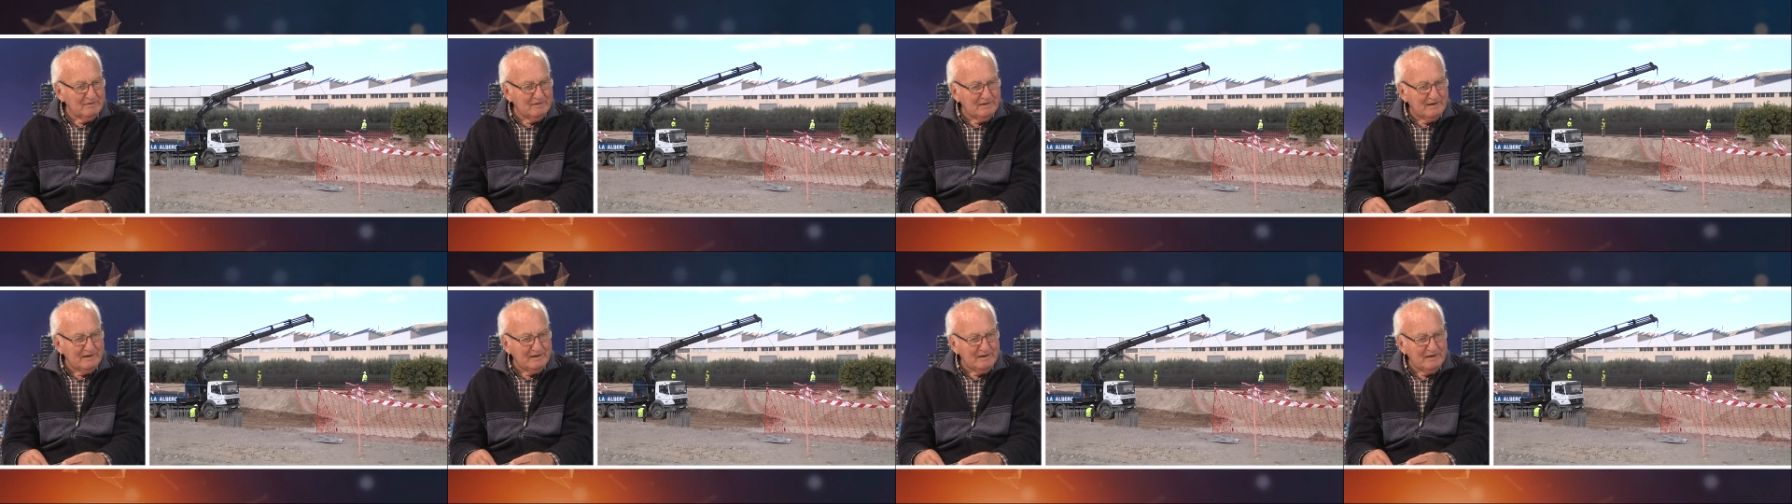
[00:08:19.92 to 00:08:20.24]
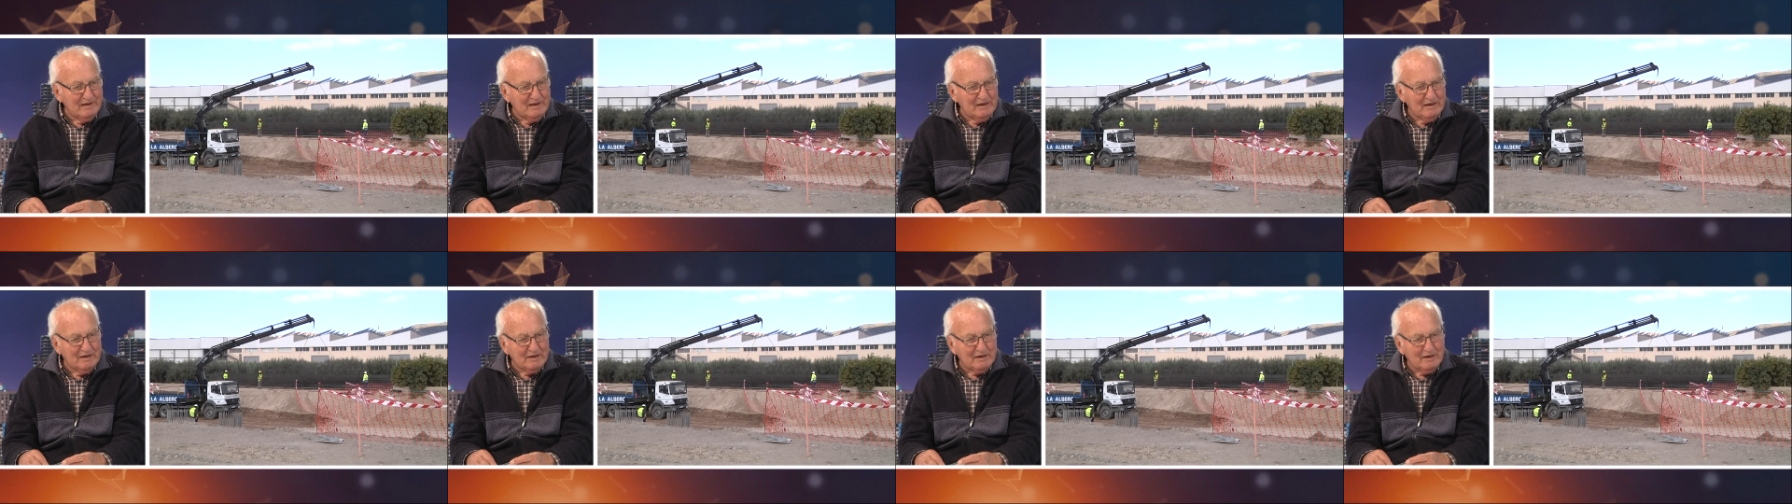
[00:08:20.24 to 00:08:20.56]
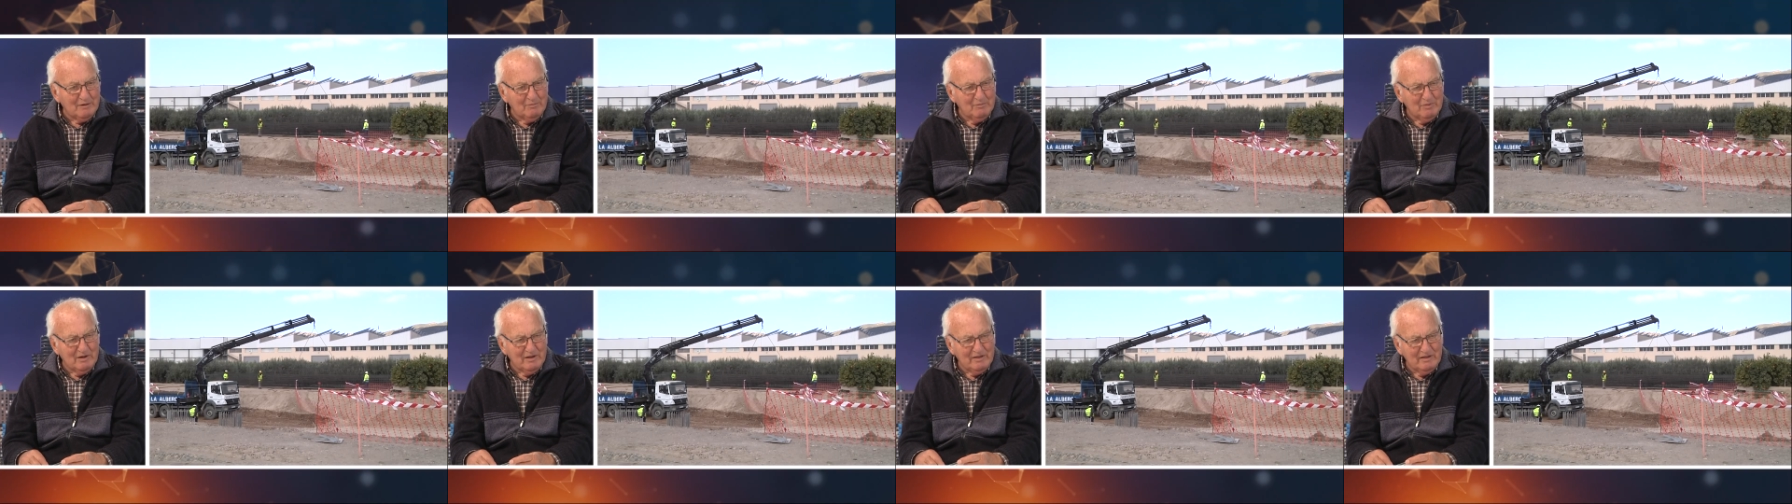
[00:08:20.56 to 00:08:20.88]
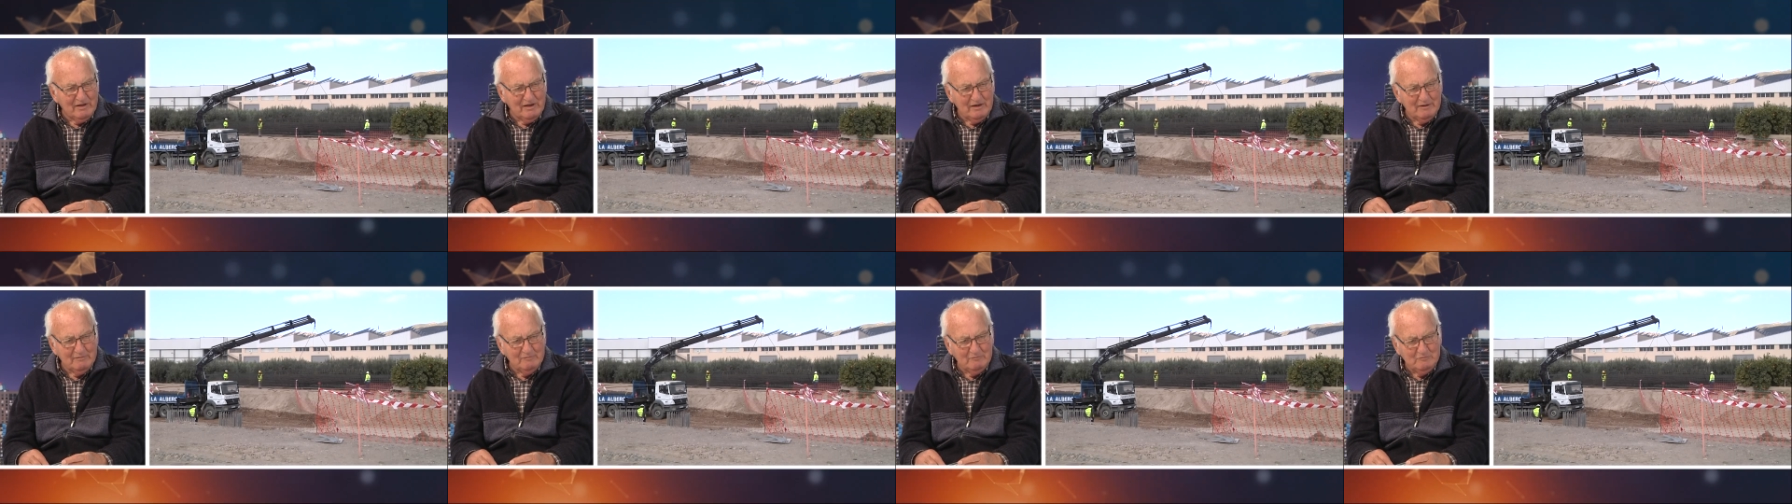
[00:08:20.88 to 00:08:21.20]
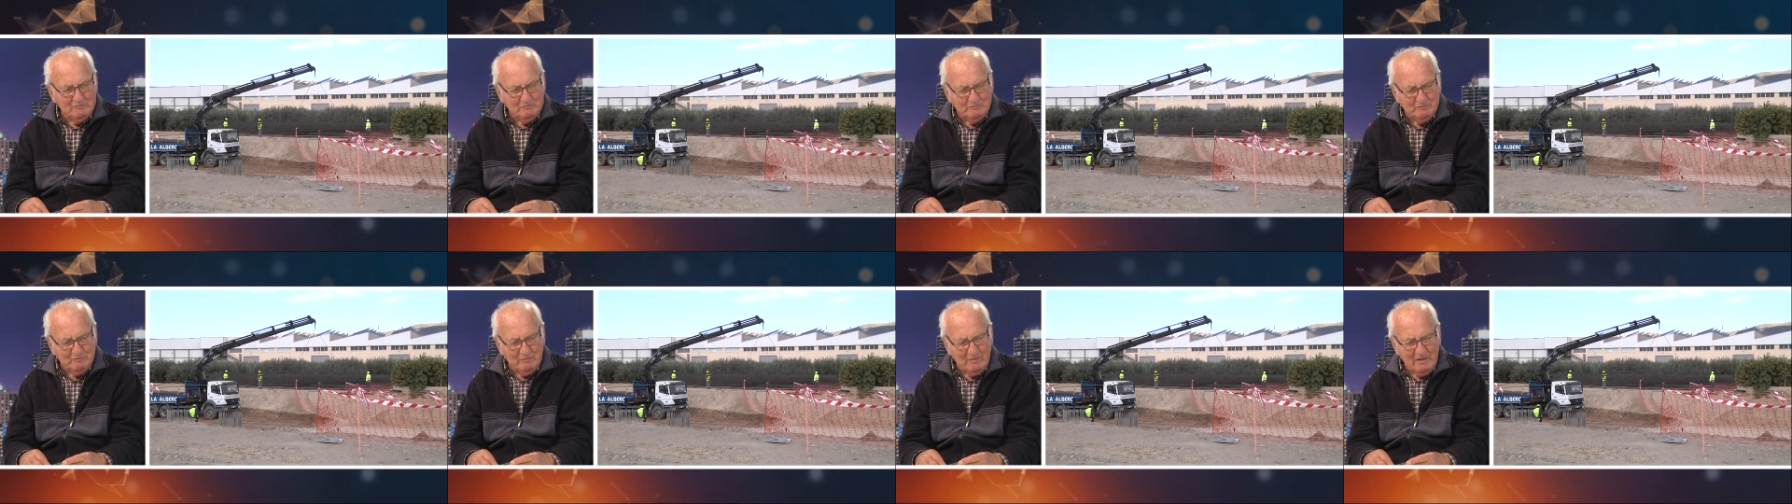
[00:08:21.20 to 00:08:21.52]
Ahí en la rambla de,
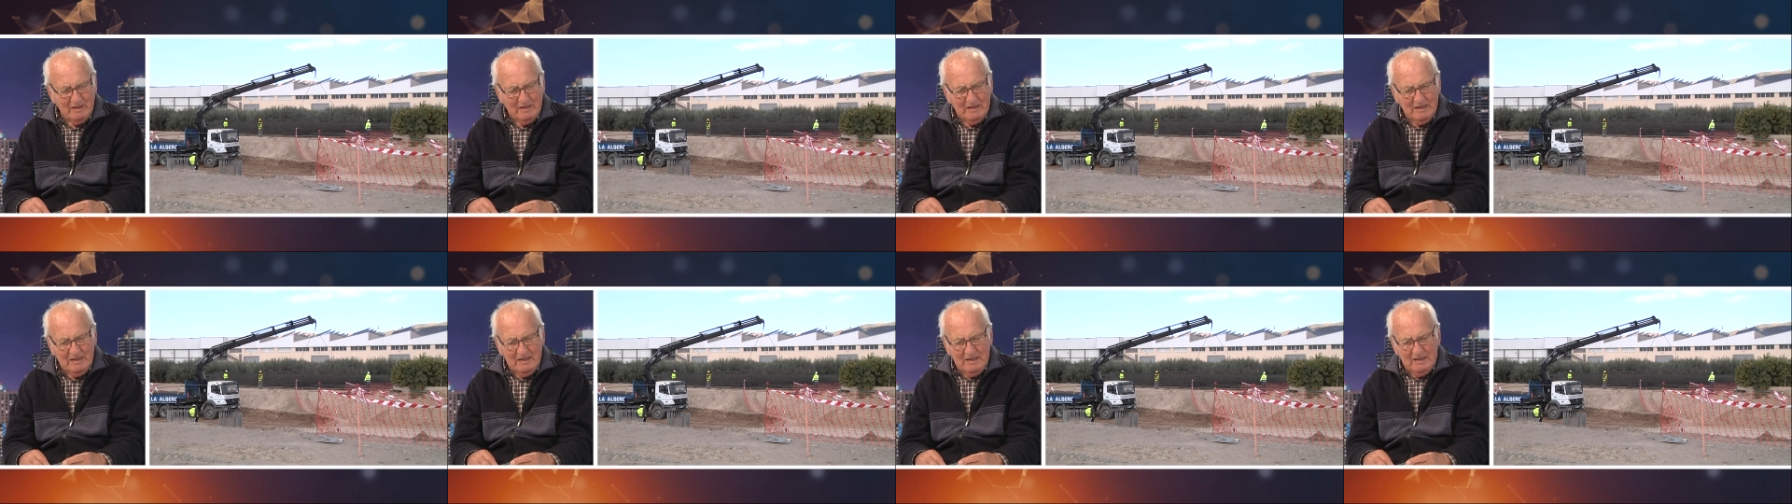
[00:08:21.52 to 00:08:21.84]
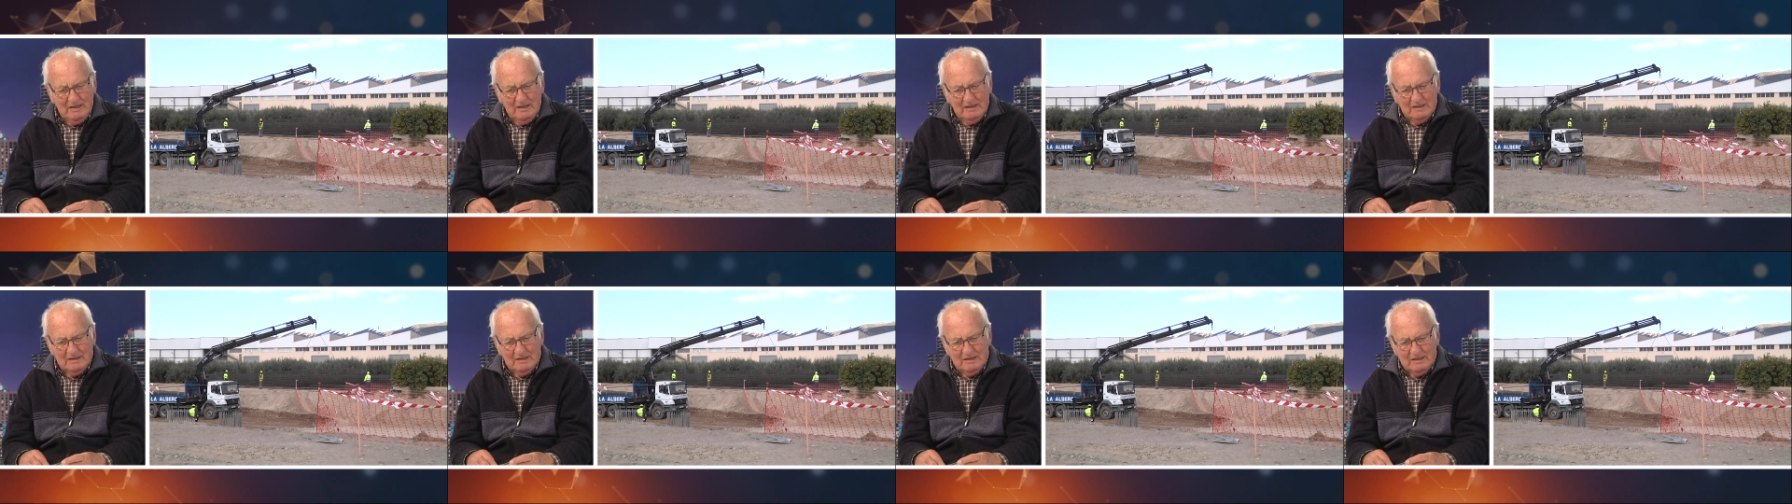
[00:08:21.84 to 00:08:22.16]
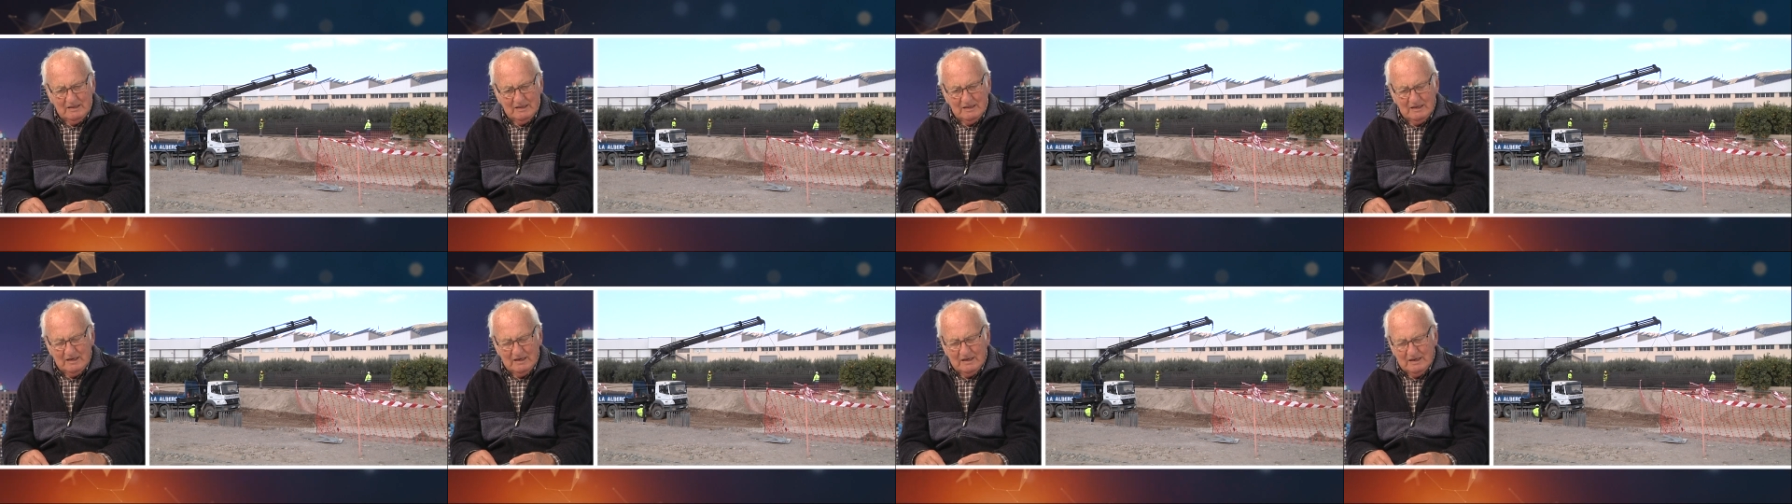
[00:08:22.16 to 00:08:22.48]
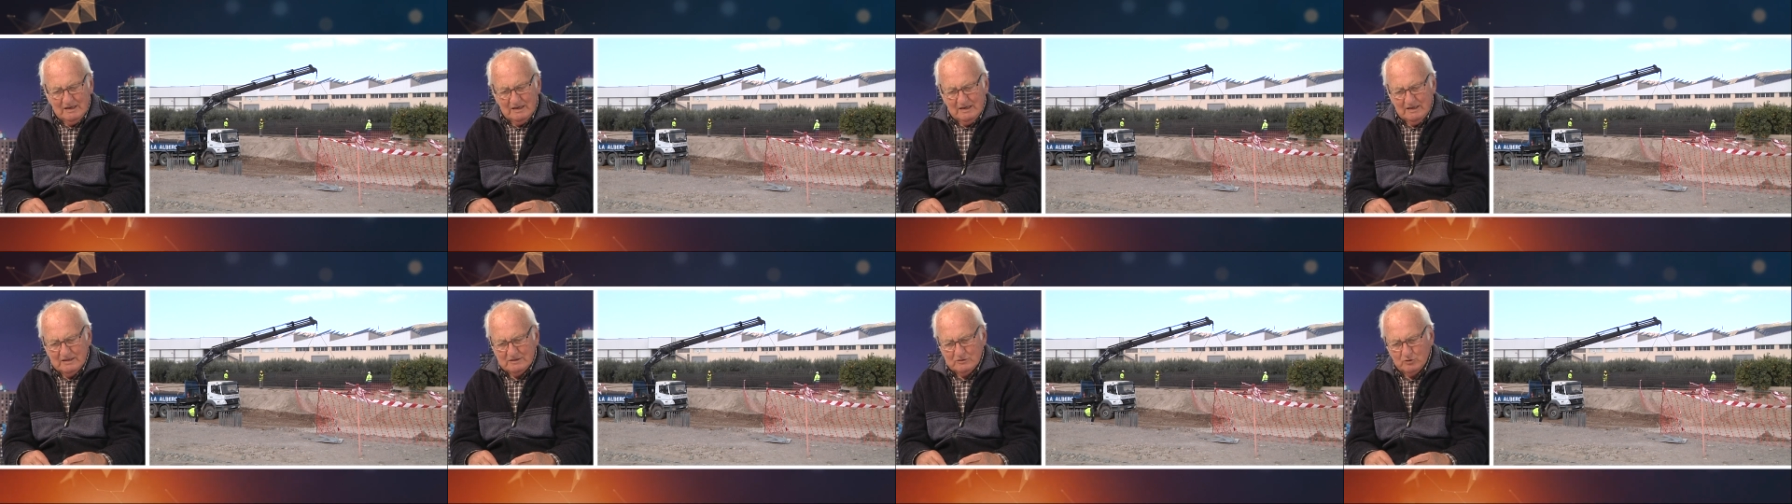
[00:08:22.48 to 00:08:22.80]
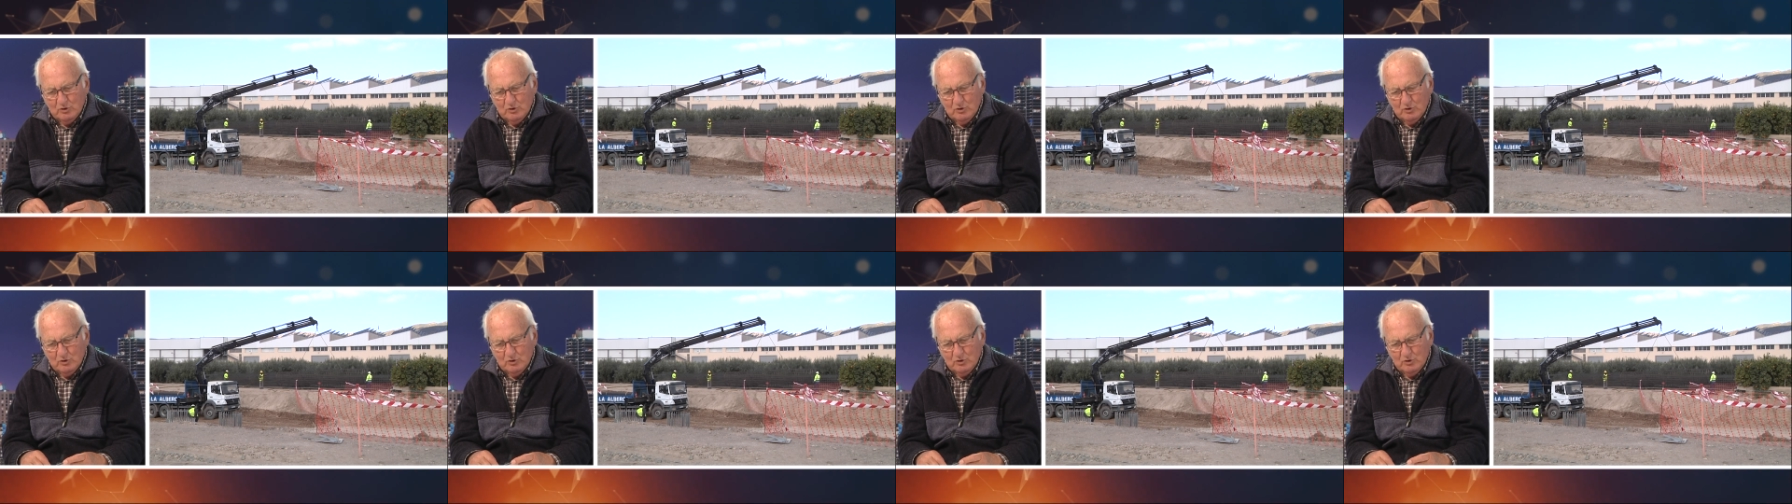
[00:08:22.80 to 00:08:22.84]
la